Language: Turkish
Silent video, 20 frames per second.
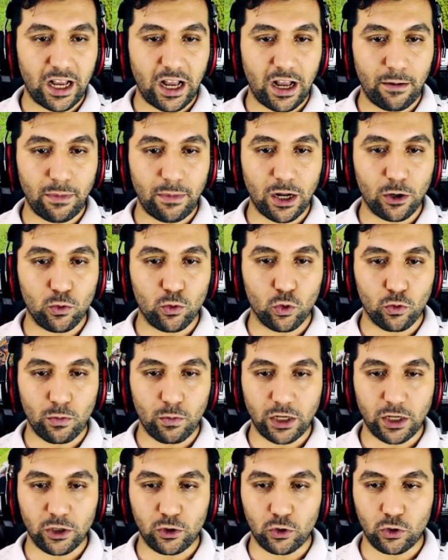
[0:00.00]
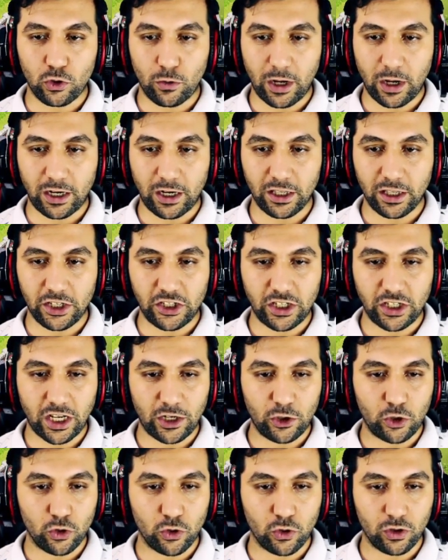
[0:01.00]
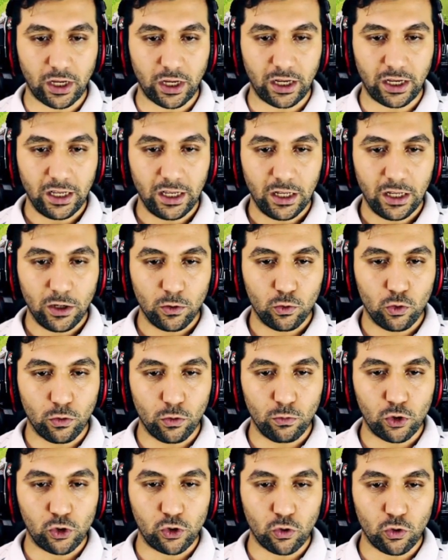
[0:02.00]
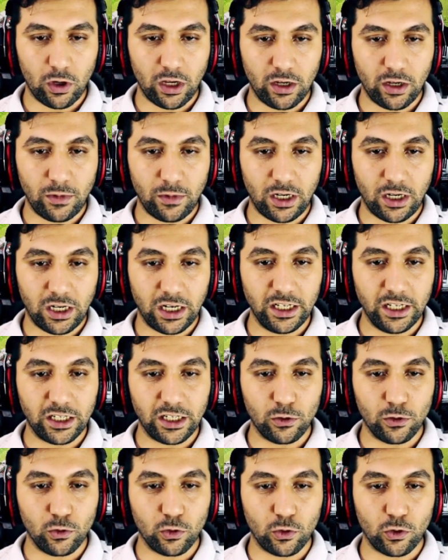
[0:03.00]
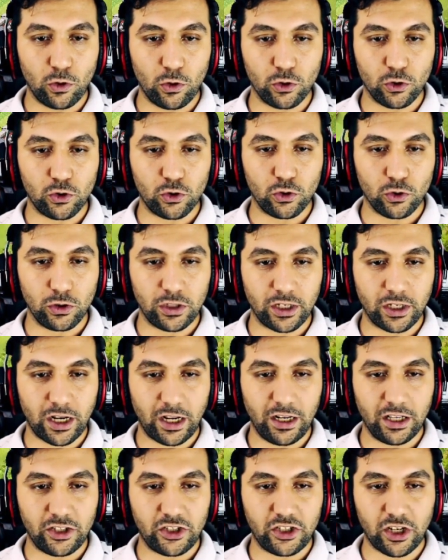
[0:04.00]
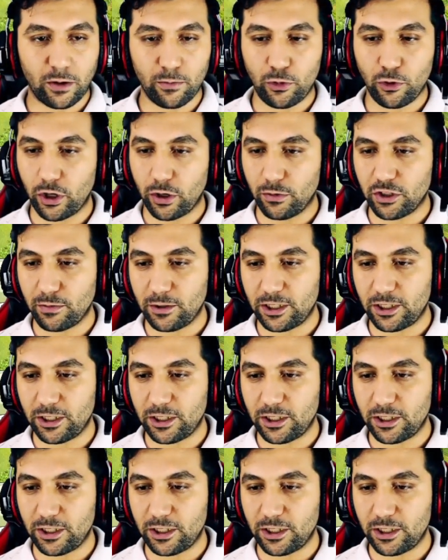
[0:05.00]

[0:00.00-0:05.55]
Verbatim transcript: hemen kurmak istiyorum arkadaşlar. Şurada kurmuş olalım. Hayırlı uğurlu olsun kraliyet şampiyonumuz